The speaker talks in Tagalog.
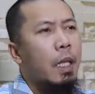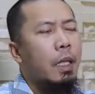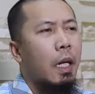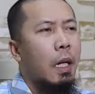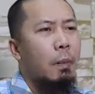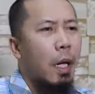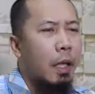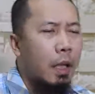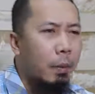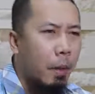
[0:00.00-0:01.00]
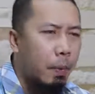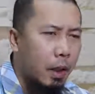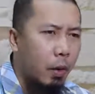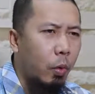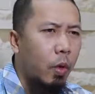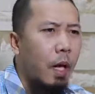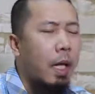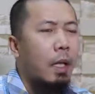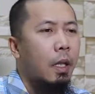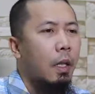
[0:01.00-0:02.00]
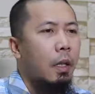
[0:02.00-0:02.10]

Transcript: isa kang magandang magbasa ng Quran,